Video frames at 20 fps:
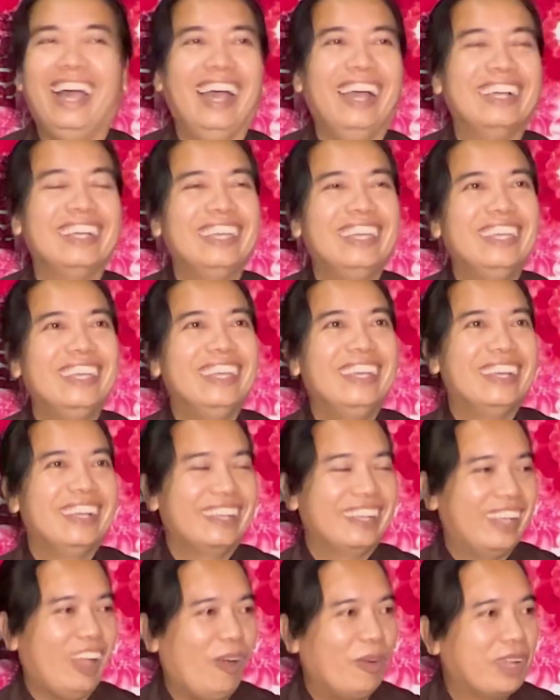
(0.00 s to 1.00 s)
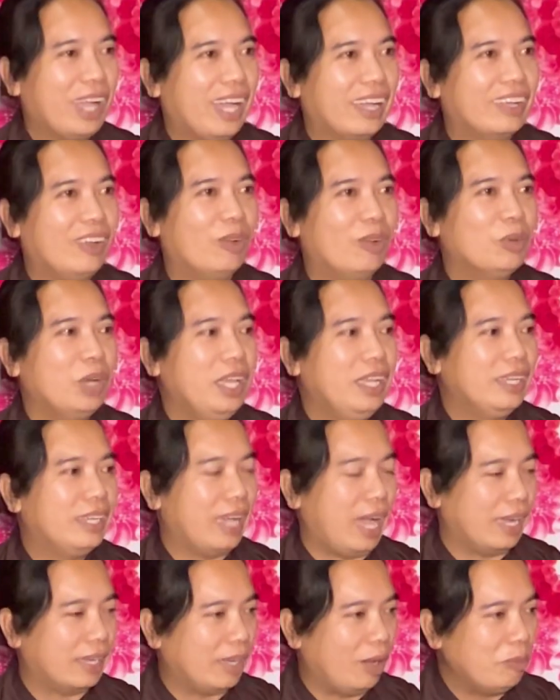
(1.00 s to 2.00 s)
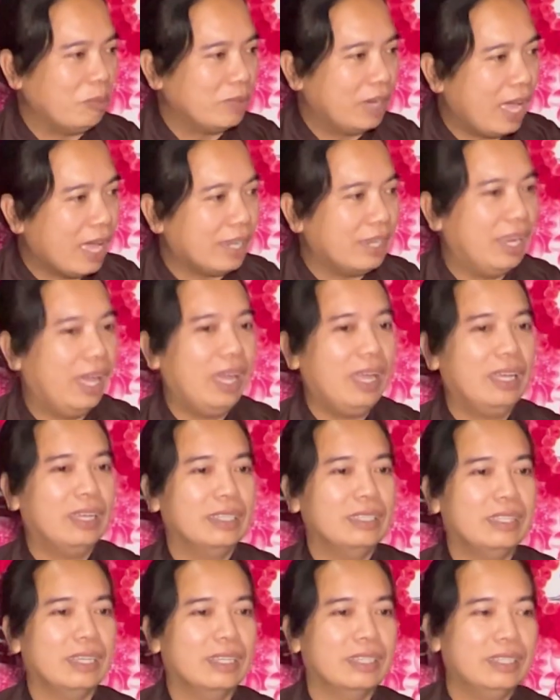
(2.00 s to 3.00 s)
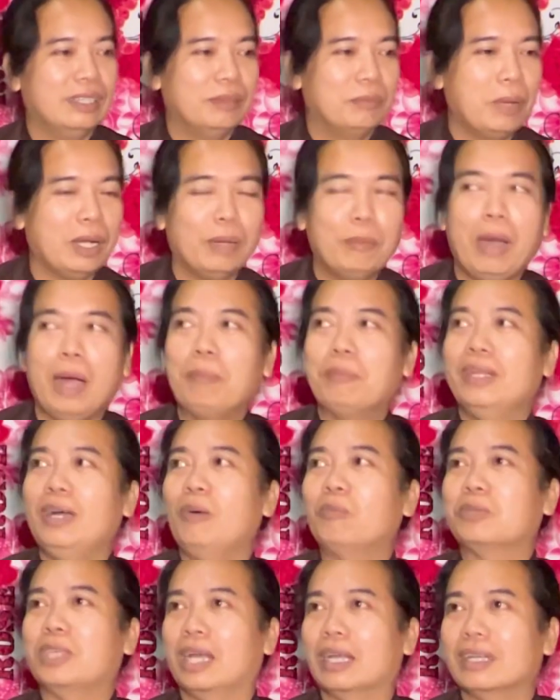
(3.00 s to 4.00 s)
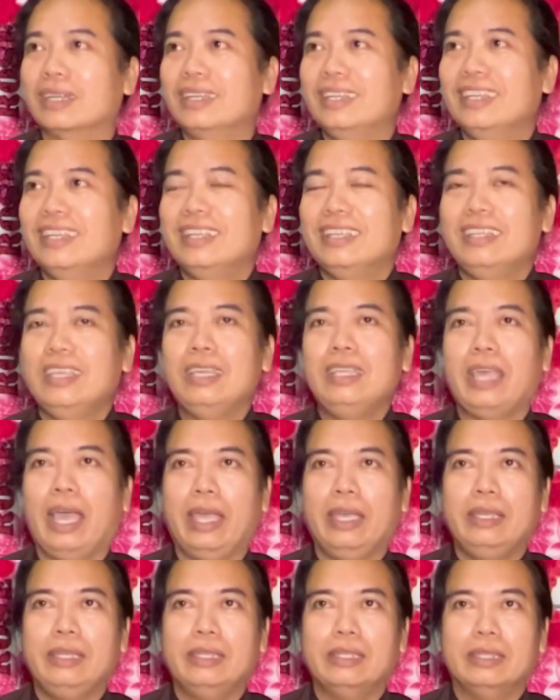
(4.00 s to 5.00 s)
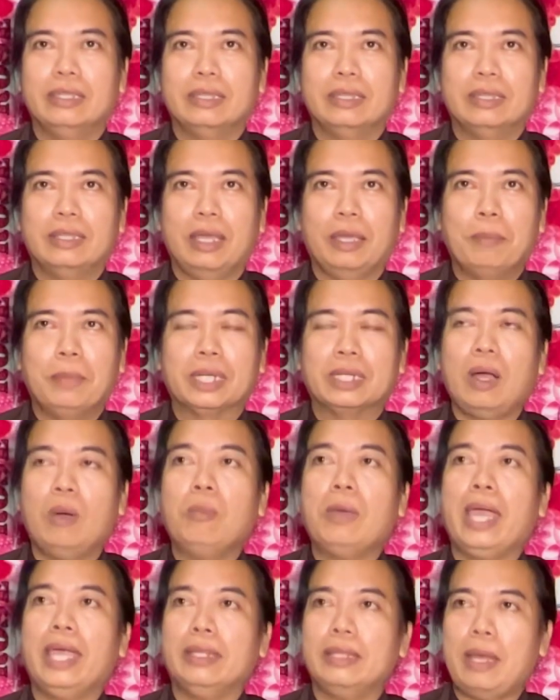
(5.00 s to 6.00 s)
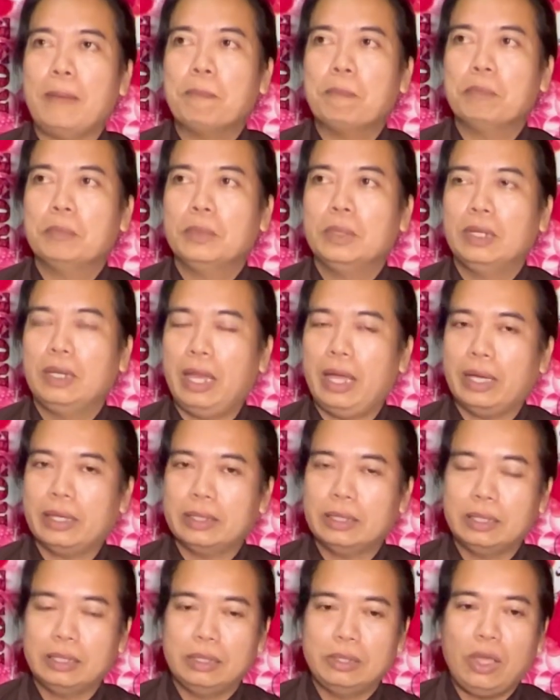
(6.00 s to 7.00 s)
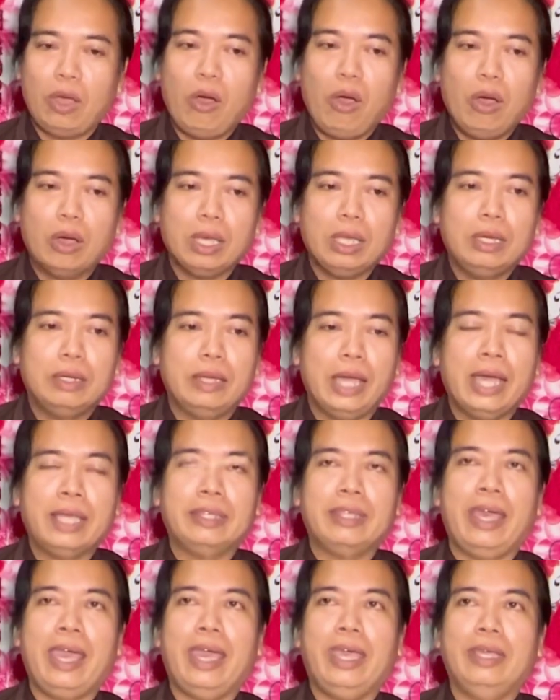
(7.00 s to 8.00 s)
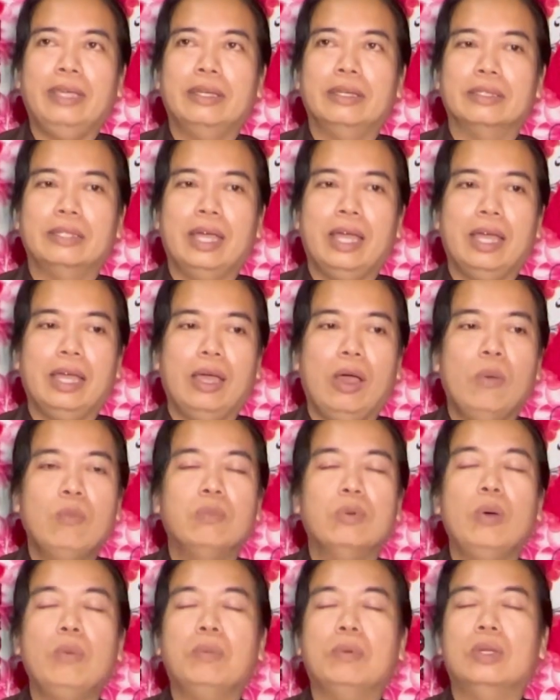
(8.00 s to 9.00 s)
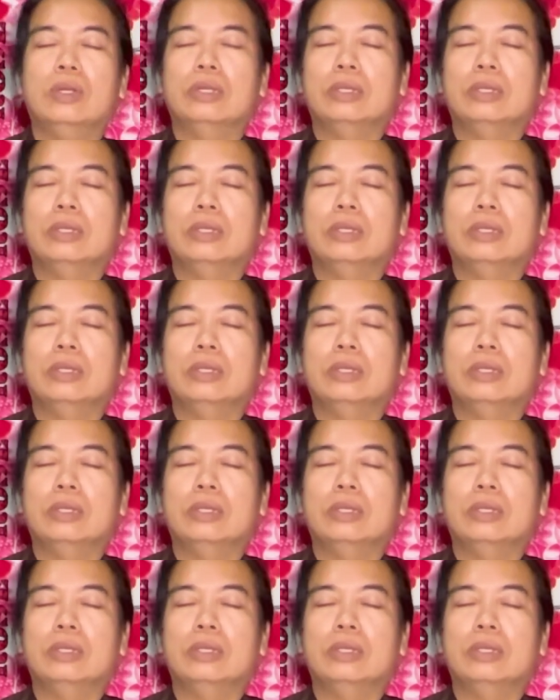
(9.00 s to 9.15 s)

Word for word: ừ, ngồi gần không đi gần ổng lát lỡ chừng mất cái bóp nữa không chừng như vậy thì mình không an tâm là do cái người ăn chay người ta ung đúc